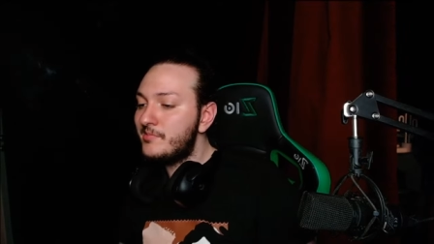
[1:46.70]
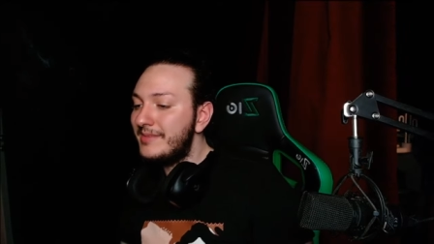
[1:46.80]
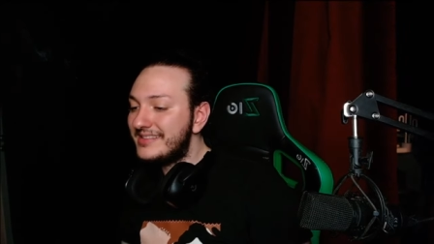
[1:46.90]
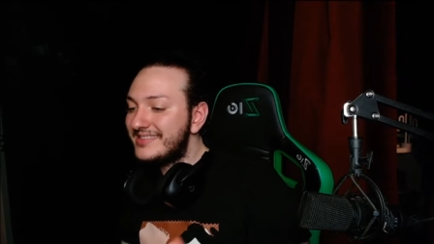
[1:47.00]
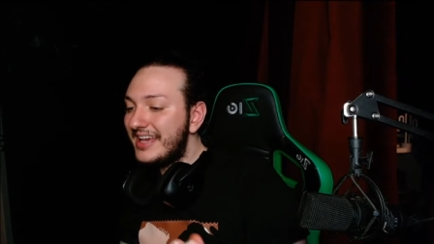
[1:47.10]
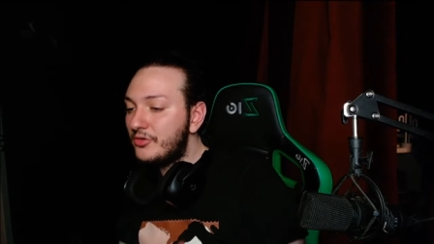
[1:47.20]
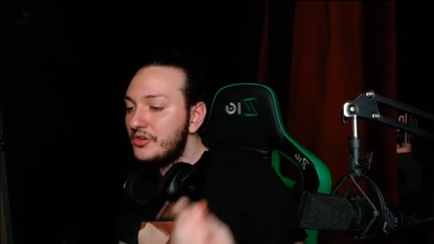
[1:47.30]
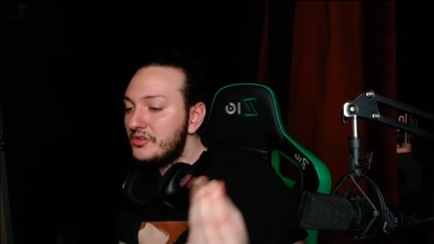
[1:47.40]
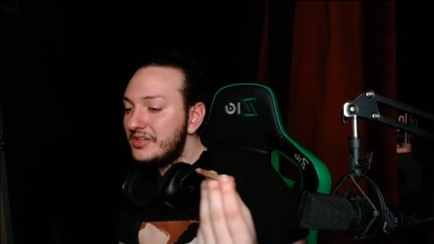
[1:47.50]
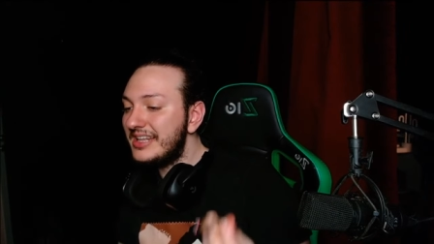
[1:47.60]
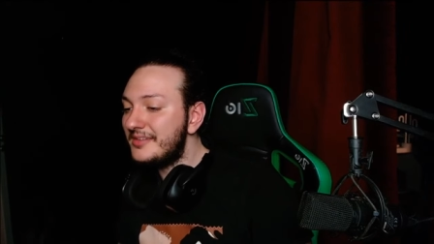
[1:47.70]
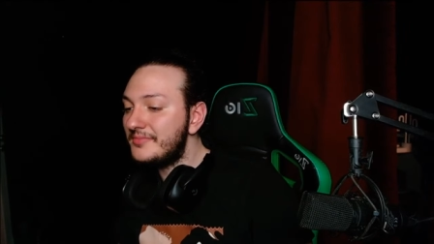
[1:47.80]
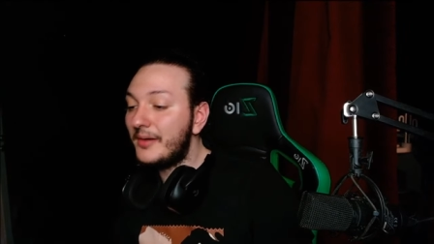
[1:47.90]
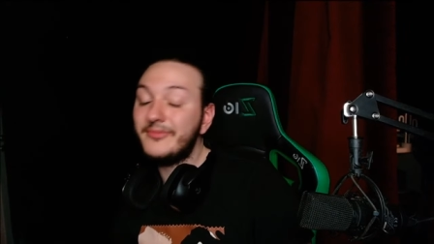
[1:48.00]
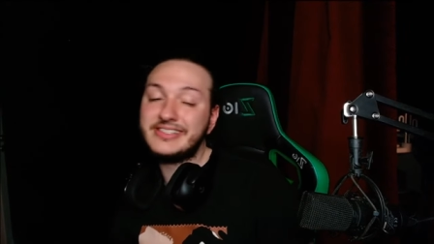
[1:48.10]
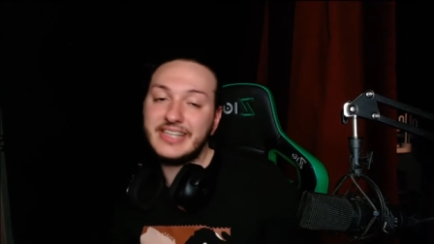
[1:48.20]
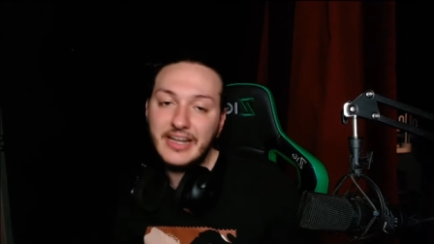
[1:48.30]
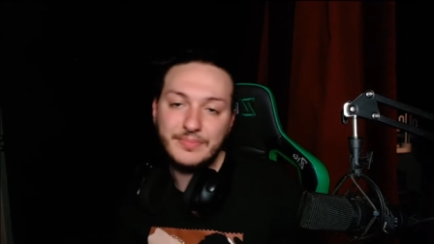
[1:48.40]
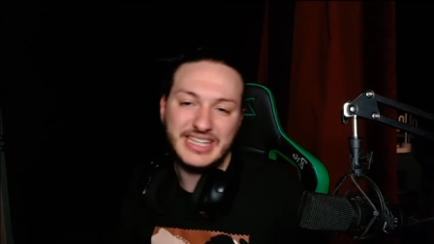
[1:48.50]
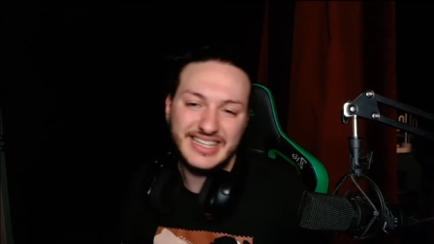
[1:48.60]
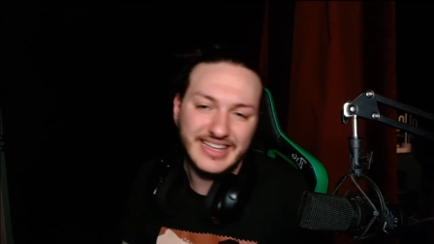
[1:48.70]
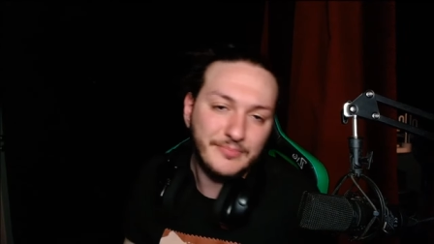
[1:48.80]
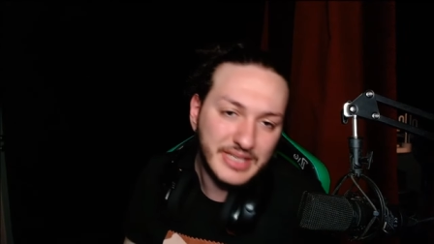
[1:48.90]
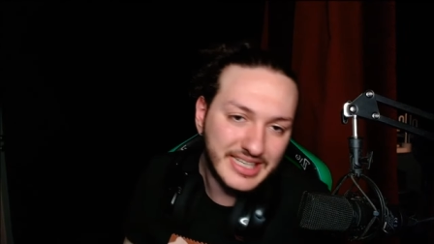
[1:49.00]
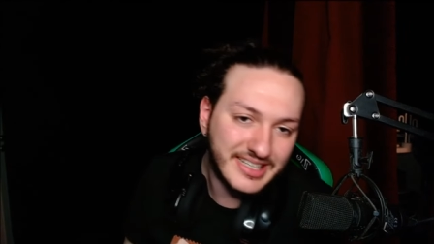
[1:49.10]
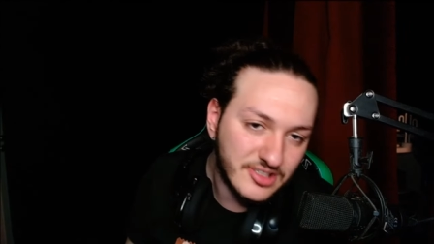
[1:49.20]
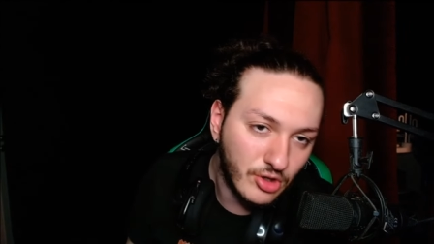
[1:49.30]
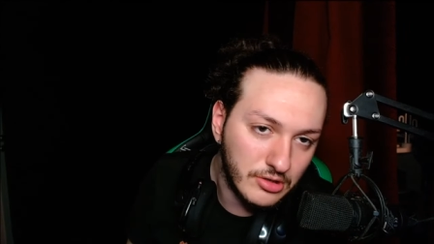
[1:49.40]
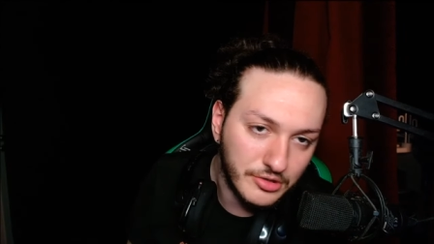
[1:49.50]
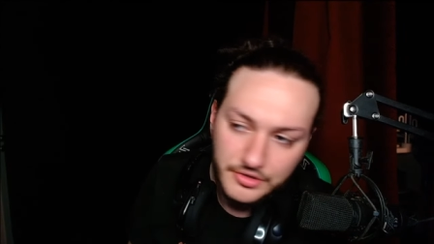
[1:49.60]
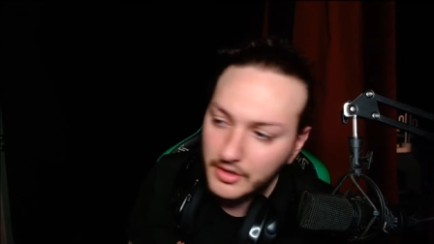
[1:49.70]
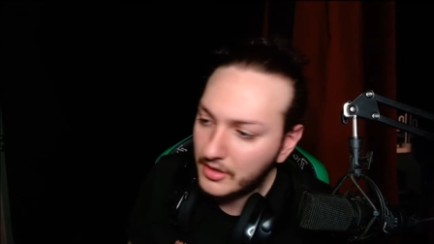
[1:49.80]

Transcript: Ya tek oyun gidelim ama mesela birinden biri kısa olur.